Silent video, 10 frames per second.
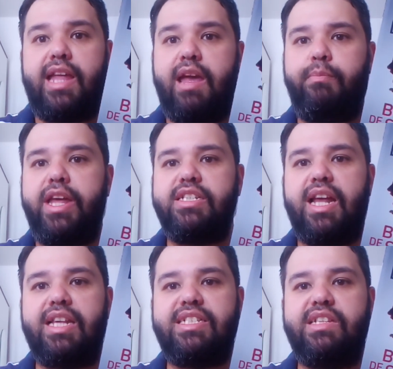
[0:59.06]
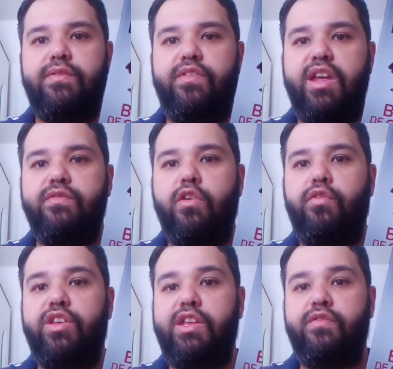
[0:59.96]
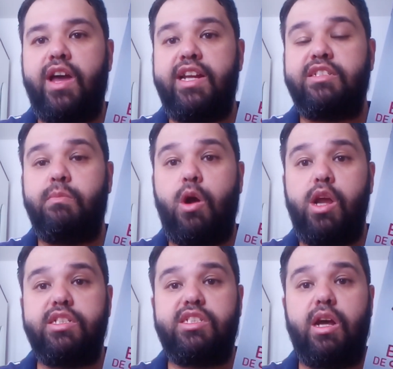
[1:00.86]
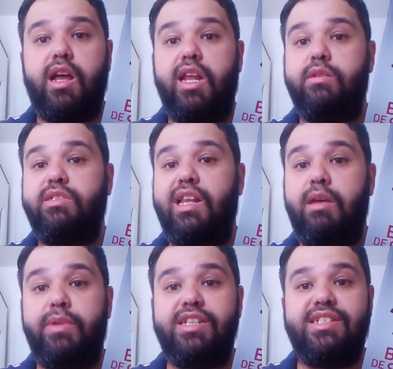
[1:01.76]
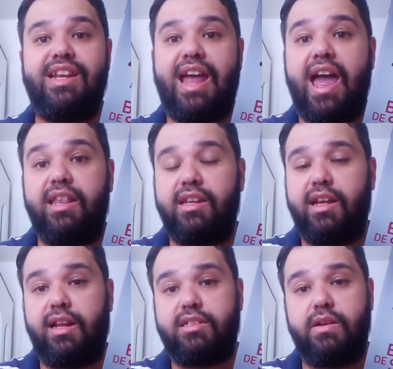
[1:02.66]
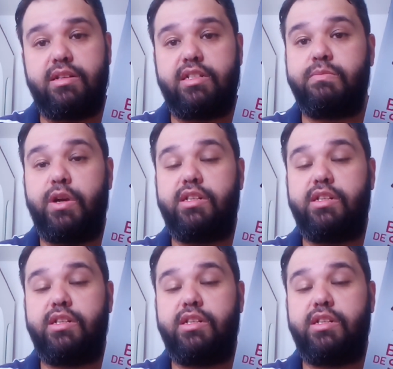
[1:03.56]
De repente ela se vê envolvida em várias mortes, só que ela não se lembra de nada em relação a essas